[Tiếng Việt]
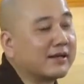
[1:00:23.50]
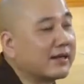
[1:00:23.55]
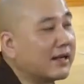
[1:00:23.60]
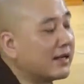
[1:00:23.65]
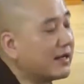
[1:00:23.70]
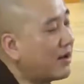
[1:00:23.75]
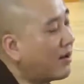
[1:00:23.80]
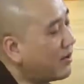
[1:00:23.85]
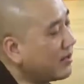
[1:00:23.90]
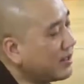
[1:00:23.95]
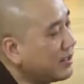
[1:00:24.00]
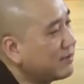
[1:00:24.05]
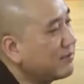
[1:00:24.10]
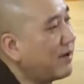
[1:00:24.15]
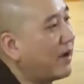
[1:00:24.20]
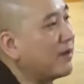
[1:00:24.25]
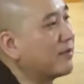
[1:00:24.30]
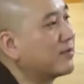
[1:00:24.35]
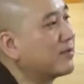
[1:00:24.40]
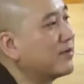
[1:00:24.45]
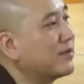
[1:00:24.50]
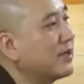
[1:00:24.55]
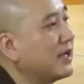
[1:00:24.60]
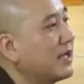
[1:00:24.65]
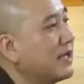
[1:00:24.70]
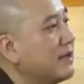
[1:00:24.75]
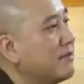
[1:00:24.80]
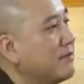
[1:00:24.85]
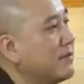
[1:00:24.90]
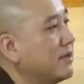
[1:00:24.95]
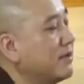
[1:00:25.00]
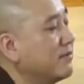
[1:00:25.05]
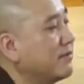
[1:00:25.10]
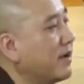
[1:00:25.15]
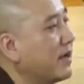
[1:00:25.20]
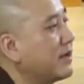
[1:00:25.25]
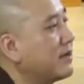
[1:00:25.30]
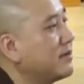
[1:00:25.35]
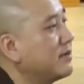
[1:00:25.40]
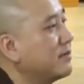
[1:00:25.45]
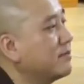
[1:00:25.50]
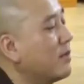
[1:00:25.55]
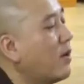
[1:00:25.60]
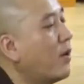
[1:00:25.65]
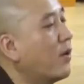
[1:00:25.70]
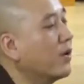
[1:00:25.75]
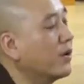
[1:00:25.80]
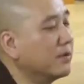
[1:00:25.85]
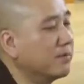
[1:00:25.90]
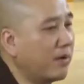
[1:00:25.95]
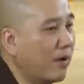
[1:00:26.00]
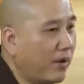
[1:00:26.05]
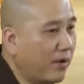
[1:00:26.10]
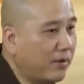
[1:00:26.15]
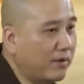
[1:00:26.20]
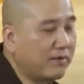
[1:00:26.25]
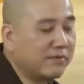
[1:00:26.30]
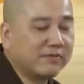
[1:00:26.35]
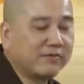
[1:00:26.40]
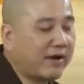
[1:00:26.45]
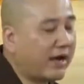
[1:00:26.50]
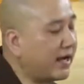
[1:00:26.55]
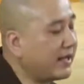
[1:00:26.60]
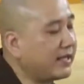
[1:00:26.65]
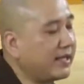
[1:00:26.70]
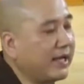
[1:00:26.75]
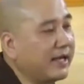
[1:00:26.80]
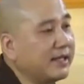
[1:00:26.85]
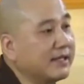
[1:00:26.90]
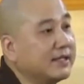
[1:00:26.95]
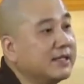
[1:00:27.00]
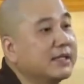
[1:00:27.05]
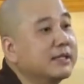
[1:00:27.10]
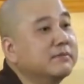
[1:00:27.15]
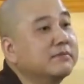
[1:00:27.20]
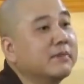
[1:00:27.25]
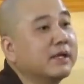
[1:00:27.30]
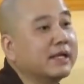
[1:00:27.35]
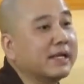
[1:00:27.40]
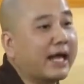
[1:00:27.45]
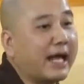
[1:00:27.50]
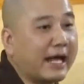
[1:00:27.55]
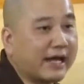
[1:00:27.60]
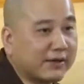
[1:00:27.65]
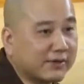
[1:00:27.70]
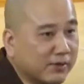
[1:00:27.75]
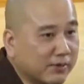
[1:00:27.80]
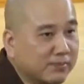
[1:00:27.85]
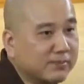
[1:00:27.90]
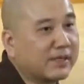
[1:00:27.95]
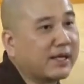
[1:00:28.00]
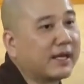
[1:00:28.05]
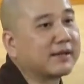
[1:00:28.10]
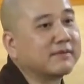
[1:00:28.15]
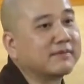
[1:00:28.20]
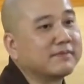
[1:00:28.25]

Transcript: Nói như vậy cũng có nghĩa là mình phải bồi bổ, không phải vậy. Nhưng mình ăn đúng cách.